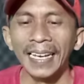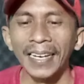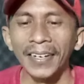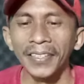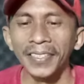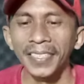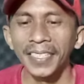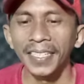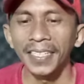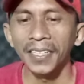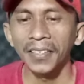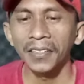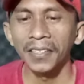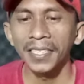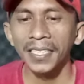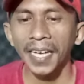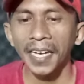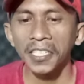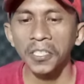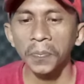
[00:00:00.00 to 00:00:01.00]
Lalu di sini
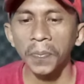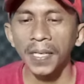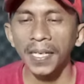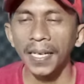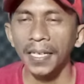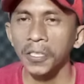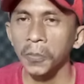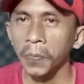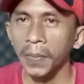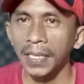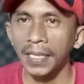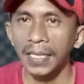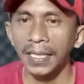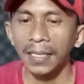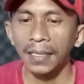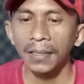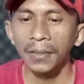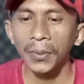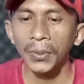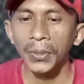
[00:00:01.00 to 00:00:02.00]
tertulis SP ya,
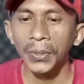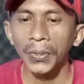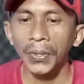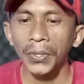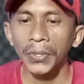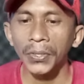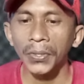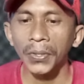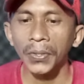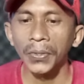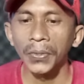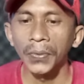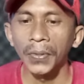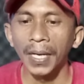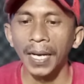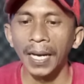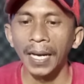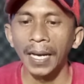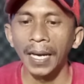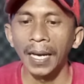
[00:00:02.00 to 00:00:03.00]
spinning
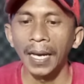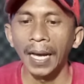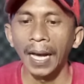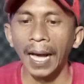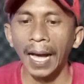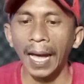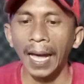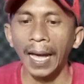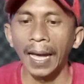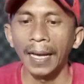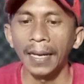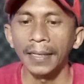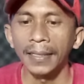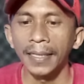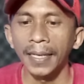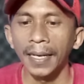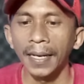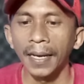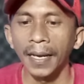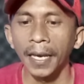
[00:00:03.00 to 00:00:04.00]
702H
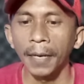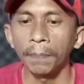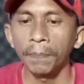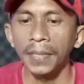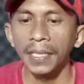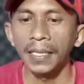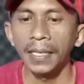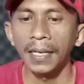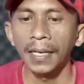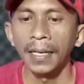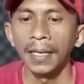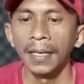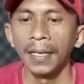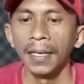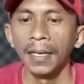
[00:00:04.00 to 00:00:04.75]
ya, happy ya.